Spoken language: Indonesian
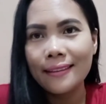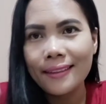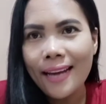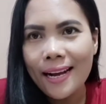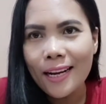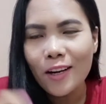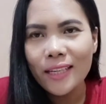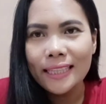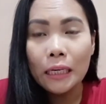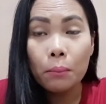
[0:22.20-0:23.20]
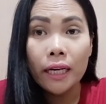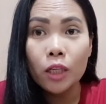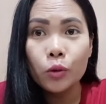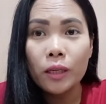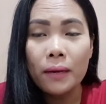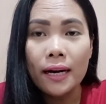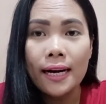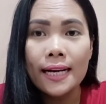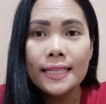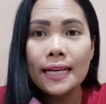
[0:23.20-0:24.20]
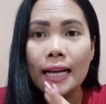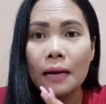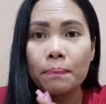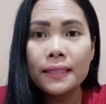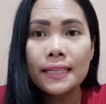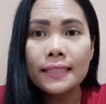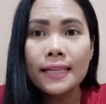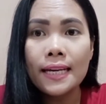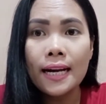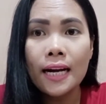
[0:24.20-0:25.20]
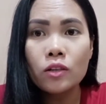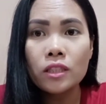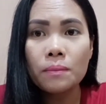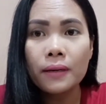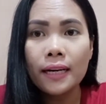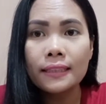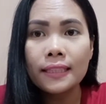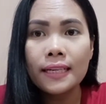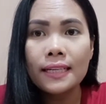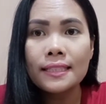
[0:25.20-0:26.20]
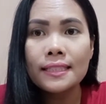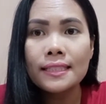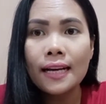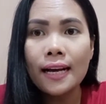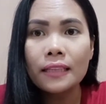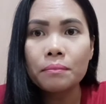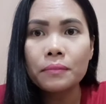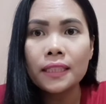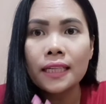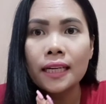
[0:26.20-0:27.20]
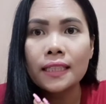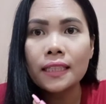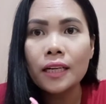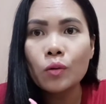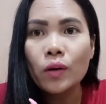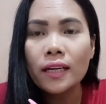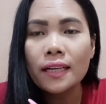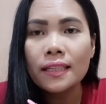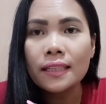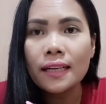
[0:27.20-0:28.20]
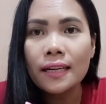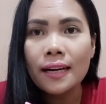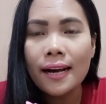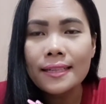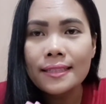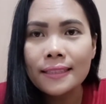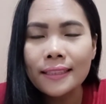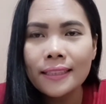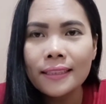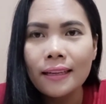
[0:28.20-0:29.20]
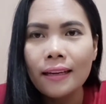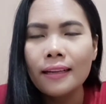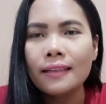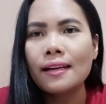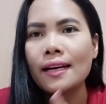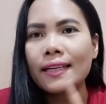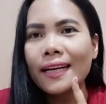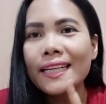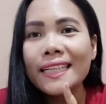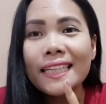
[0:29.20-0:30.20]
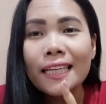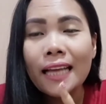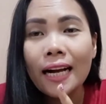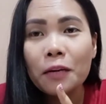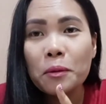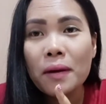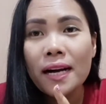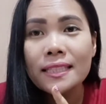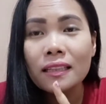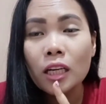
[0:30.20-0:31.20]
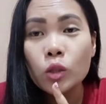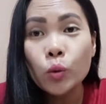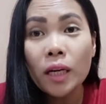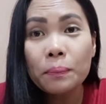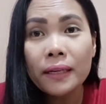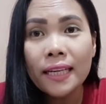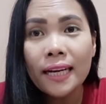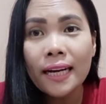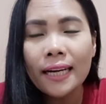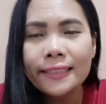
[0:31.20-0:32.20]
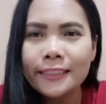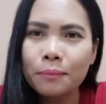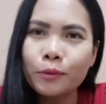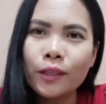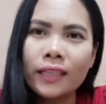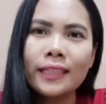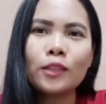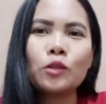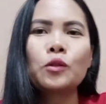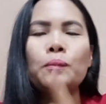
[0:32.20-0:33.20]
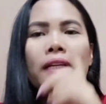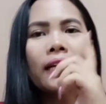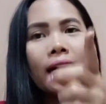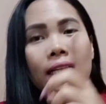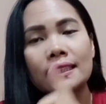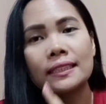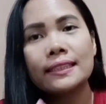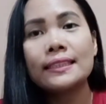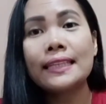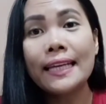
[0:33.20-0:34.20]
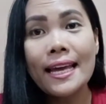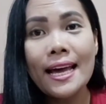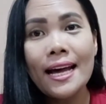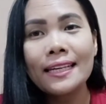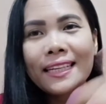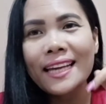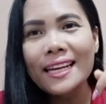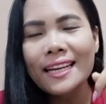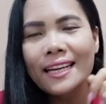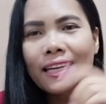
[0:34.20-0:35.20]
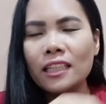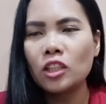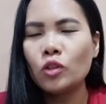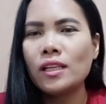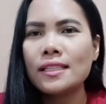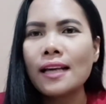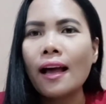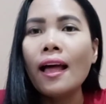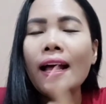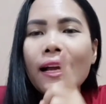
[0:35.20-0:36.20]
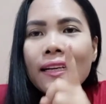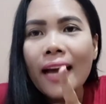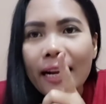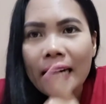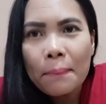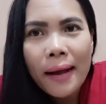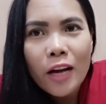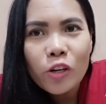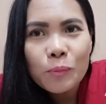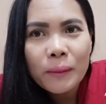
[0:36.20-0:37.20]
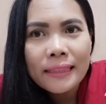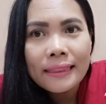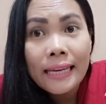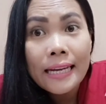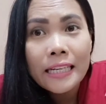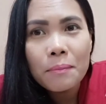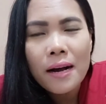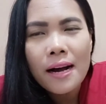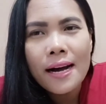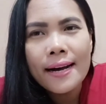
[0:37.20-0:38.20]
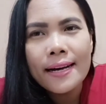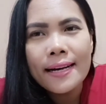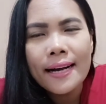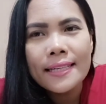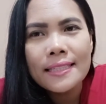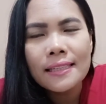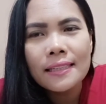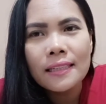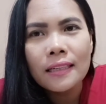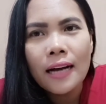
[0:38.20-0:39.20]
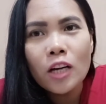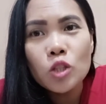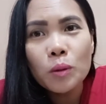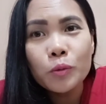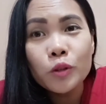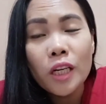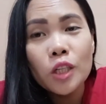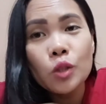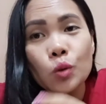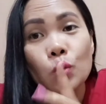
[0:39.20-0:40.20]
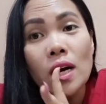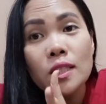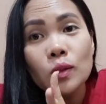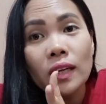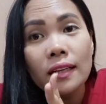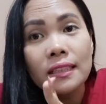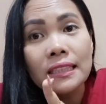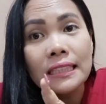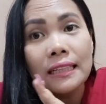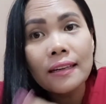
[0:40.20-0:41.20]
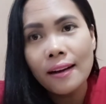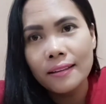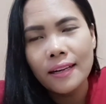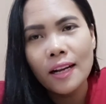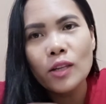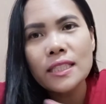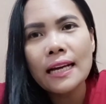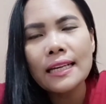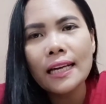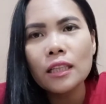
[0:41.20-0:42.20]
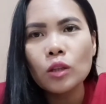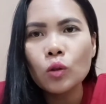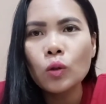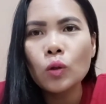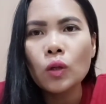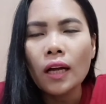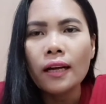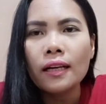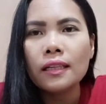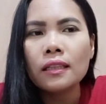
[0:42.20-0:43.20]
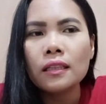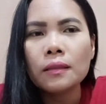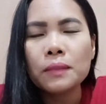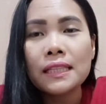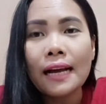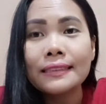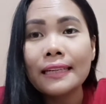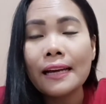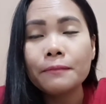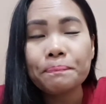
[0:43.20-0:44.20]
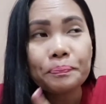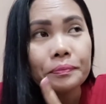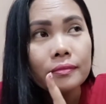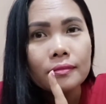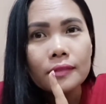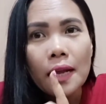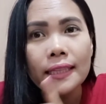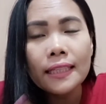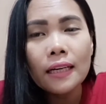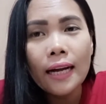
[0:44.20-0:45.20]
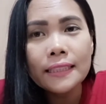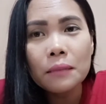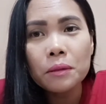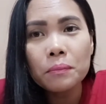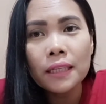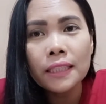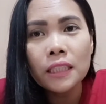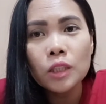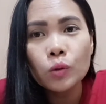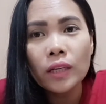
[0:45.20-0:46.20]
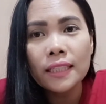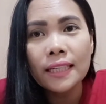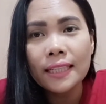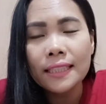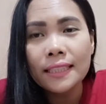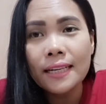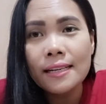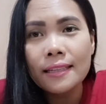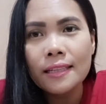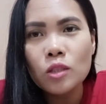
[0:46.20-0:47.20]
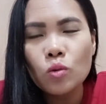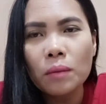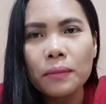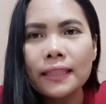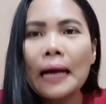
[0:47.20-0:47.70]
Nah, kalau kita kemarin udah bahas hal apa saja yang harus diperhatikan saat menikah dengan warga negara asing. Nah, kali ini kita akan membahas tentang surat pernikahan campuran yaitu pernikahan saya ya, Nigeria dan Indonesia. Nah, kenapa harus penting dibahas e, harus mempunyai dua surat nikah. Kalau saya itu e, bisa aja ya Eh, hanya memiliki surat nikah di negaranya suami.